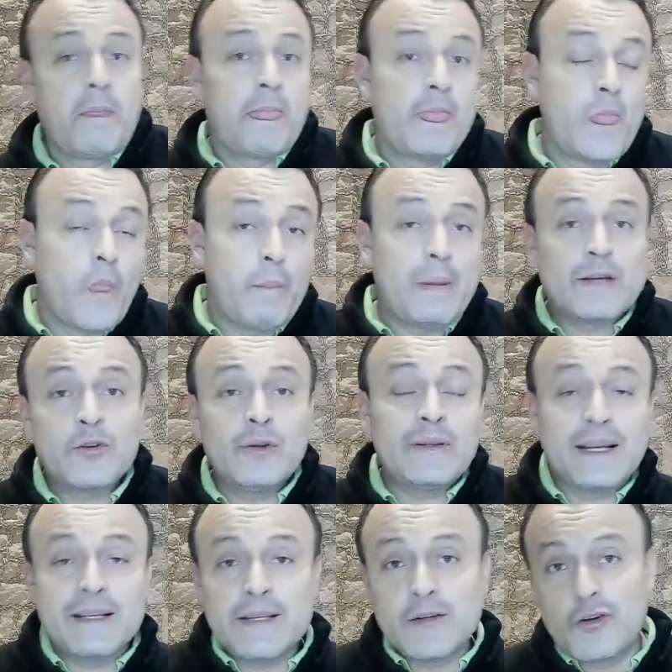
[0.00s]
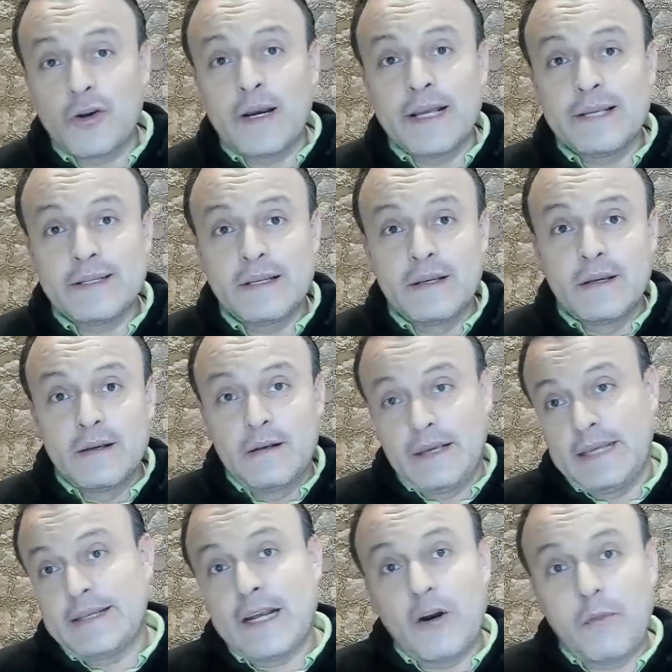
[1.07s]
no pasó en tres sesiones,
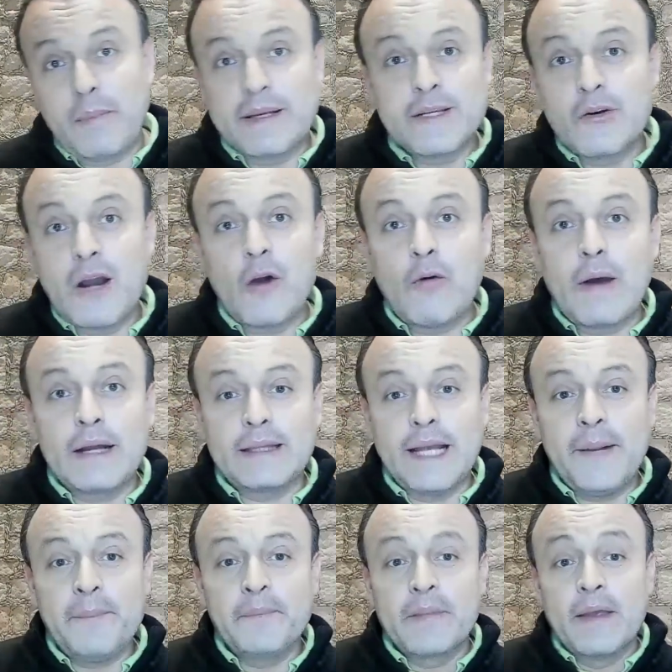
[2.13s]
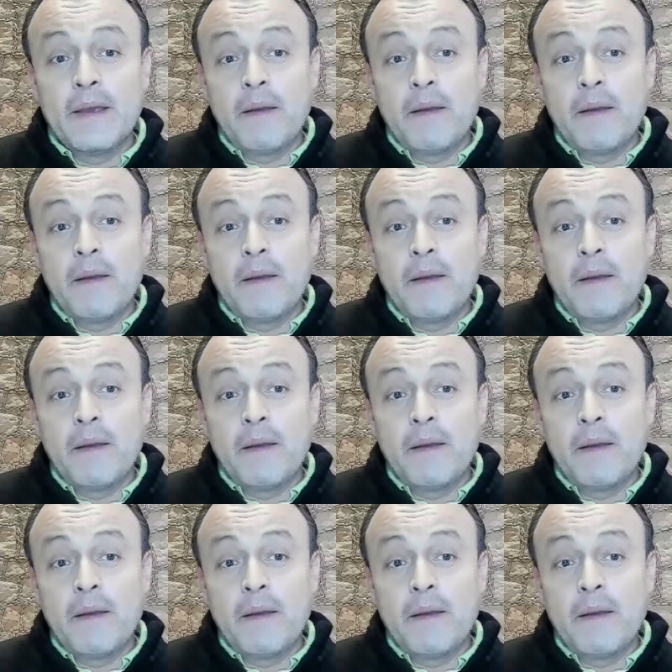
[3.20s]
quizá no pasa en una cuarta,